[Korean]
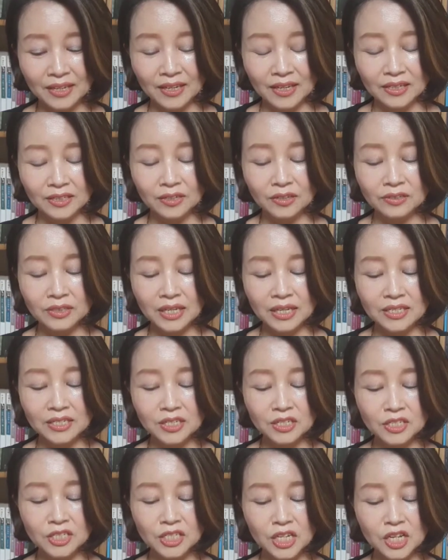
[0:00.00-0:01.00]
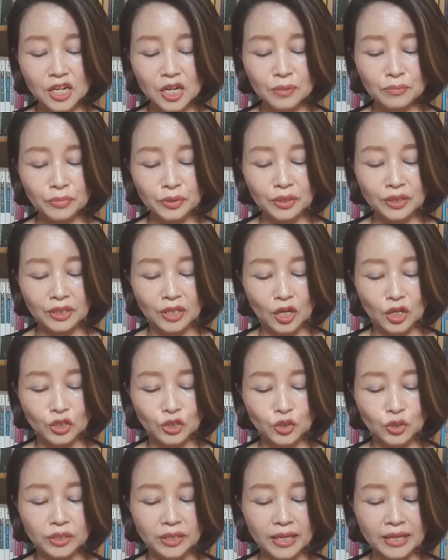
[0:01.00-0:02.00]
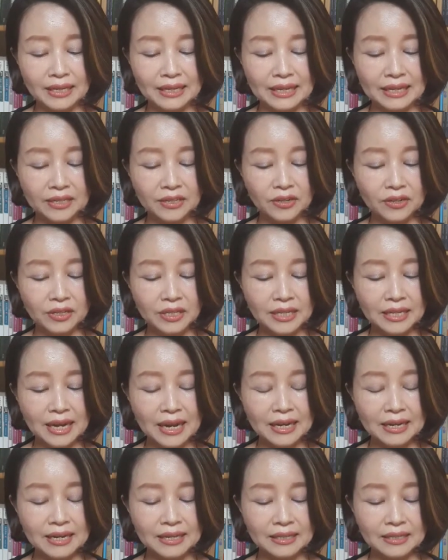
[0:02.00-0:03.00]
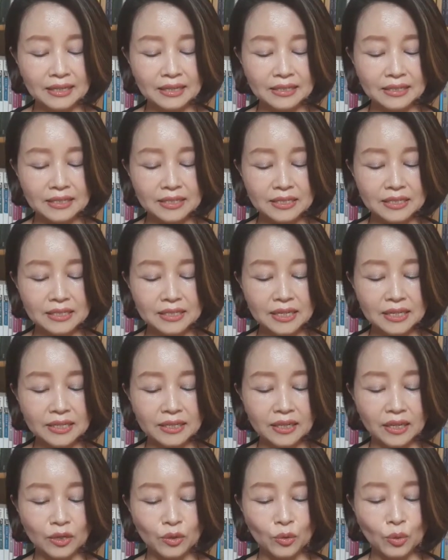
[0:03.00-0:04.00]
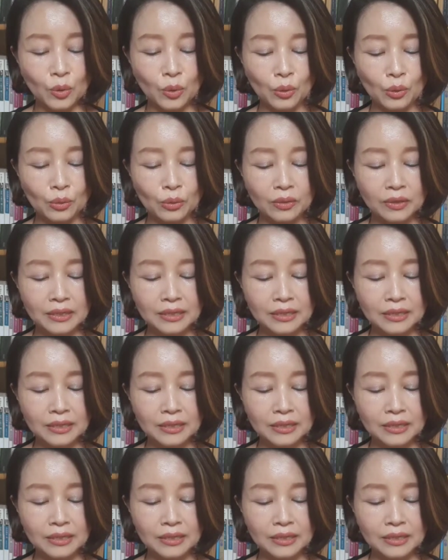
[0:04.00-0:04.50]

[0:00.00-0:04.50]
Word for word: 그런데 2007년부터 주택 가격이 하락하기 시작했고